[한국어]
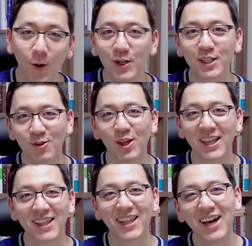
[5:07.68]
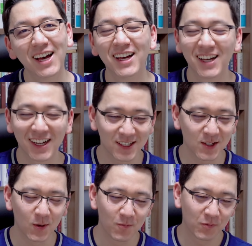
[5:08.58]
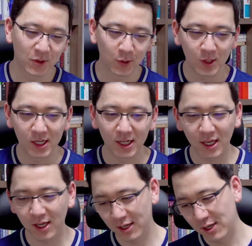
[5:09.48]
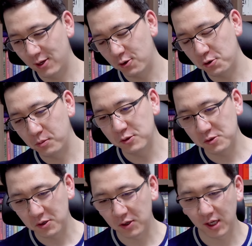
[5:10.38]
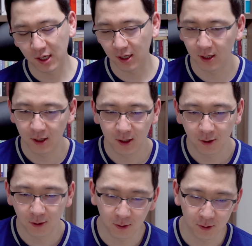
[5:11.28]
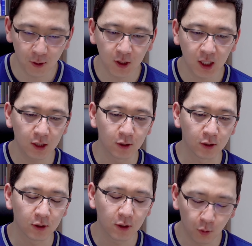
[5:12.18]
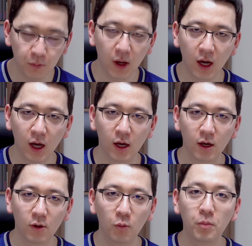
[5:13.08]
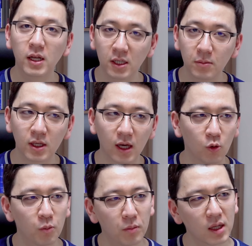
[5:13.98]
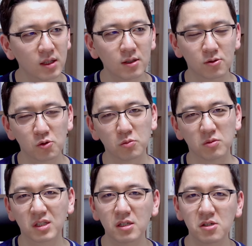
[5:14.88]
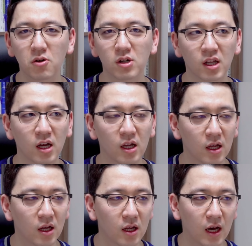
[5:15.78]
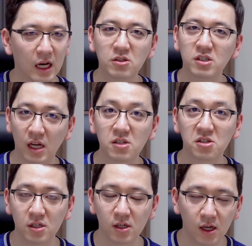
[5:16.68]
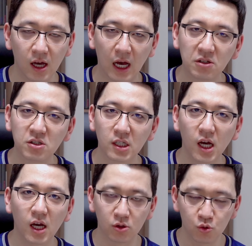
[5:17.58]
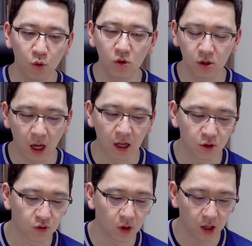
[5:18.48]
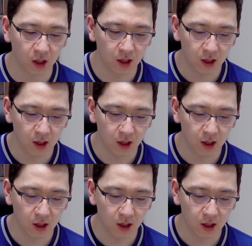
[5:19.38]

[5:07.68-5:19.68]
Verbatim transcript: 어른이 됐단다. 그래서 너희들에게 어 먼저 이렇게 어 형이 오빠가 오빠님이 아 오빠는 좀 끈적거린다. 아저씨 아저씨 아저씨가 좋은 거를 알려줄게.